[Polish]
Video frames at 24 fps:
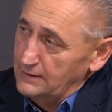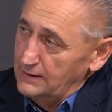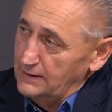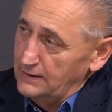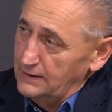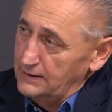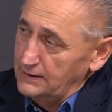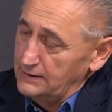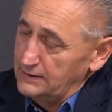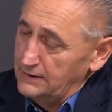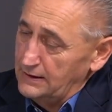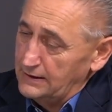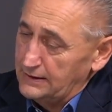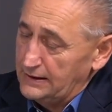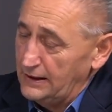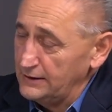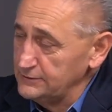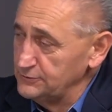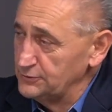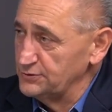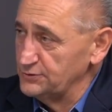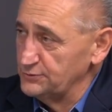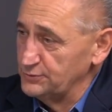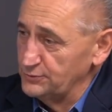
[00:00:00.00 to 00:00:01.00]
a, a
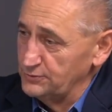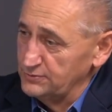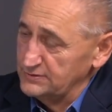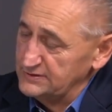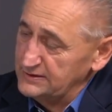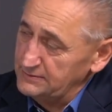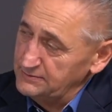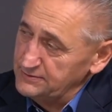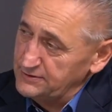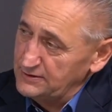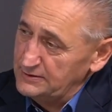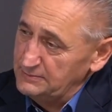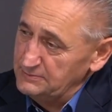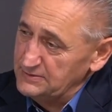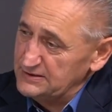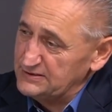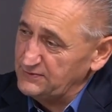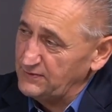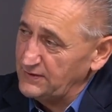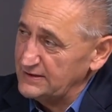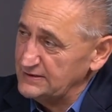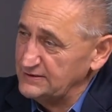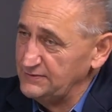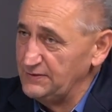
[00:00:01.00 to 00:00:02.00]
radość, którą z kim dzielimy, jest
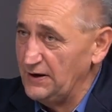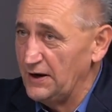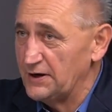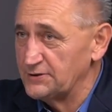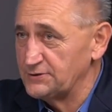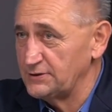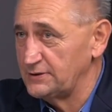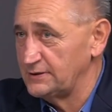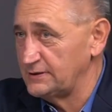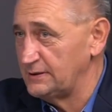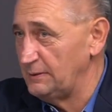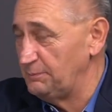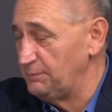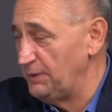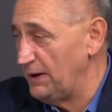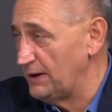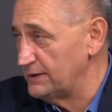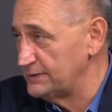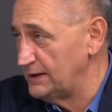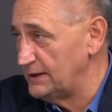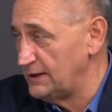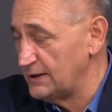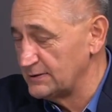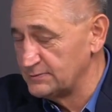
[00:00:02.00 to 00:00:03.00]
dwa razy większa. Takie
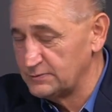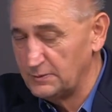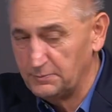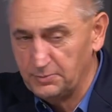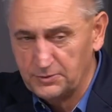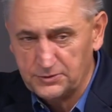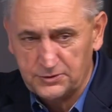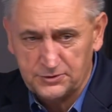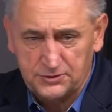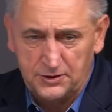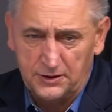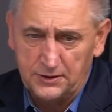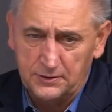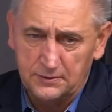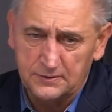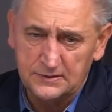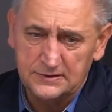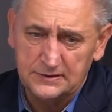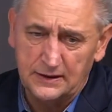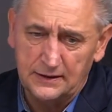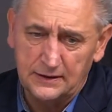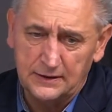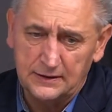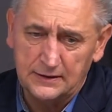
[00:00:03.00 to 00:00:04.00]
piękne hasło
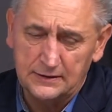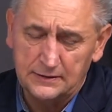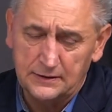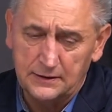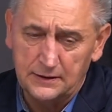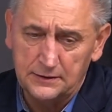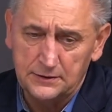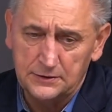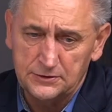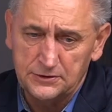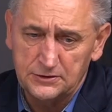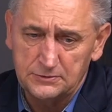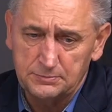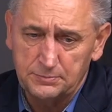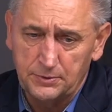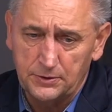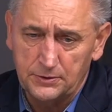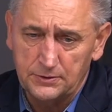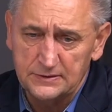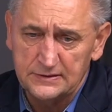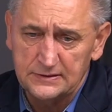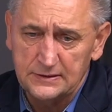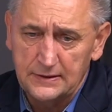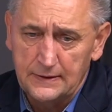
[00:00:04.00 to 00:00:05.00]
pocieszające, ale generalnie rzecz
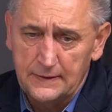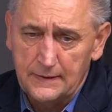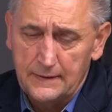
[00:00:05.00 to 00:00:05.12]
biorąc,